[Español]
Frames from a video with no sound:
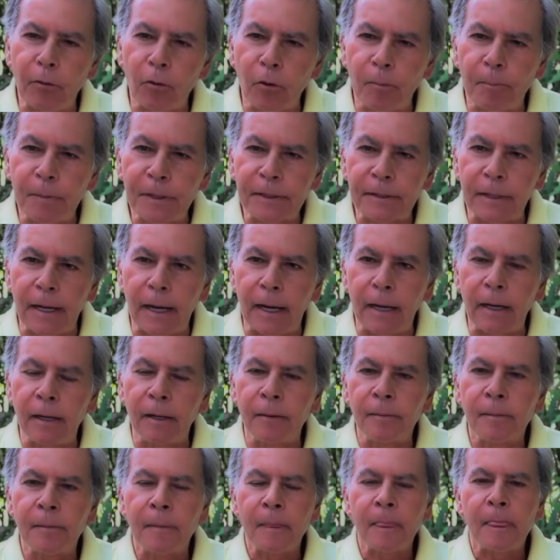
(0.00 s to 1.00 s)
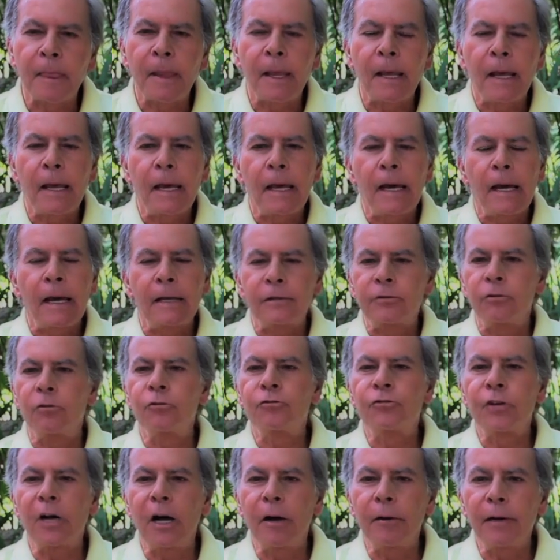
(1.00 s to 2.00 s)
ir a un hospital. El
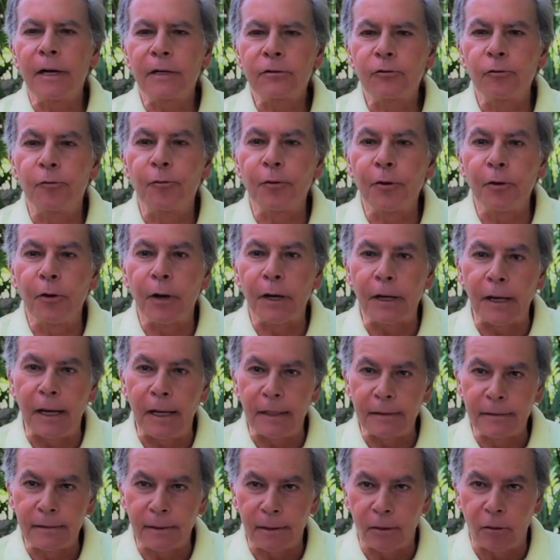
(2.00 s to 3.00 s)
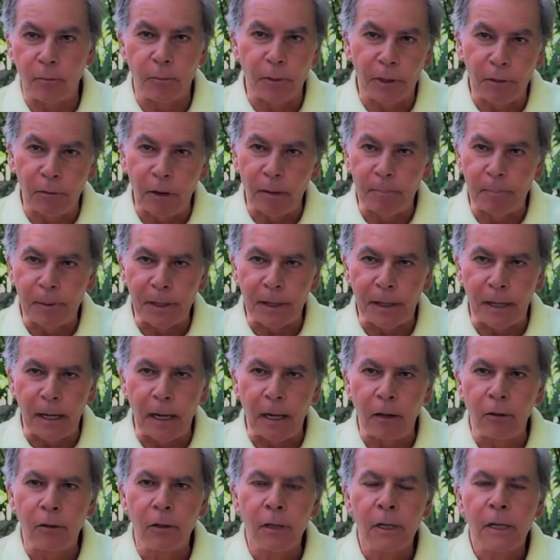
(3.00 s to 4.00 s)
señor Chávez ha sufrido de cáncer, como ya lo ha
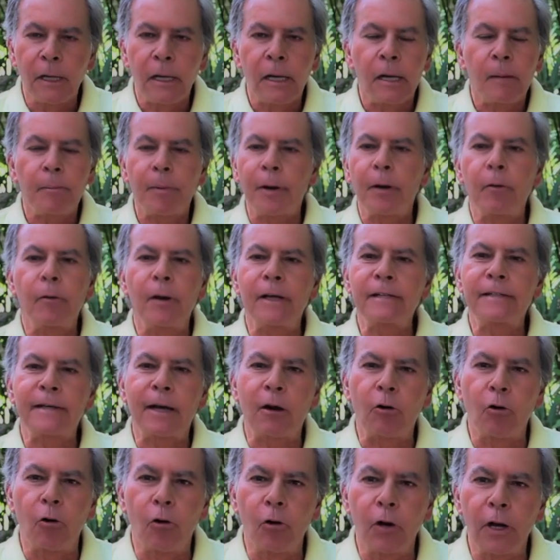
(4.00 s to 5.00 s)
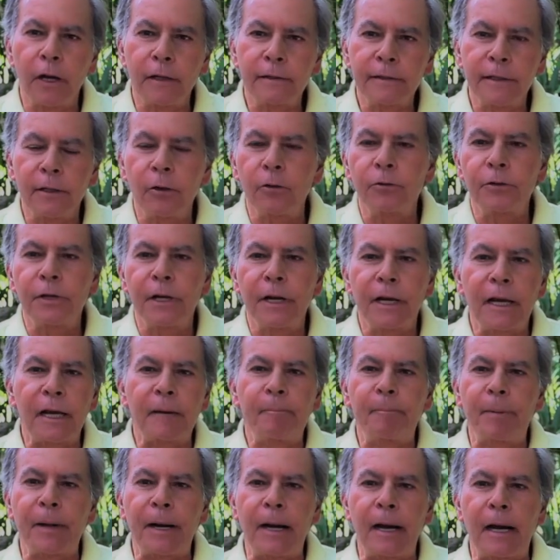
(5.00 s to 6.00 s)
explicado. Pero él no hace colas, él no tiene que
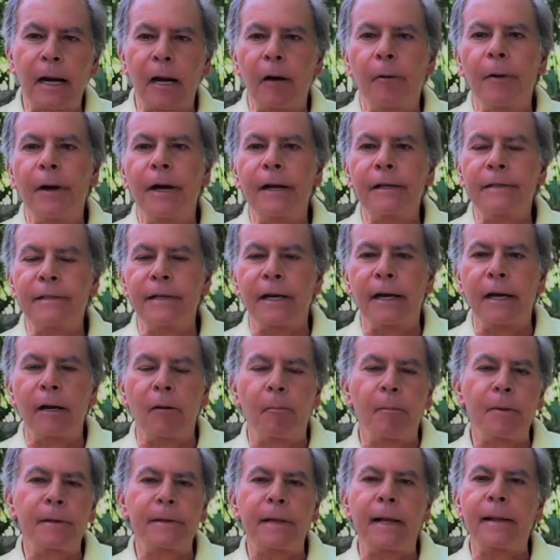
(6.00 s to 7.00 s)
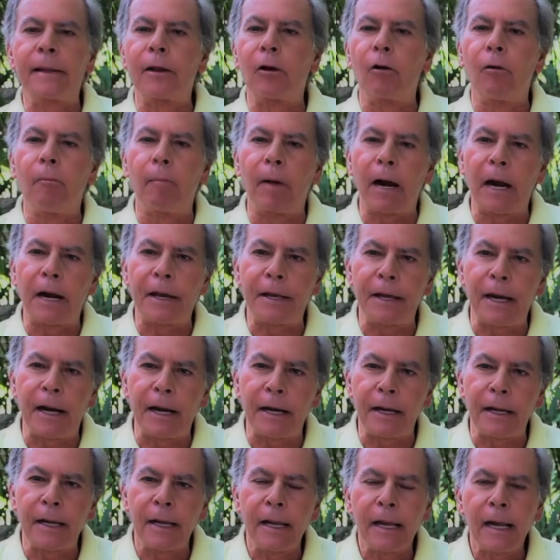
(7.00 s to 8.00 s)
esperar a ver si en el Hospital de los
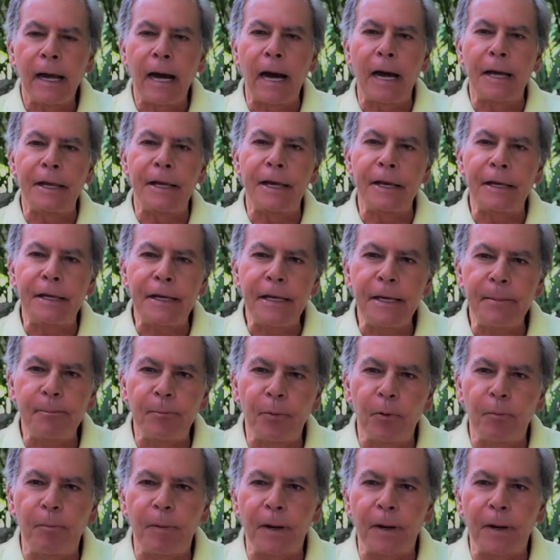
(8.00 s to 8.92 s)
Magallanes hay equipos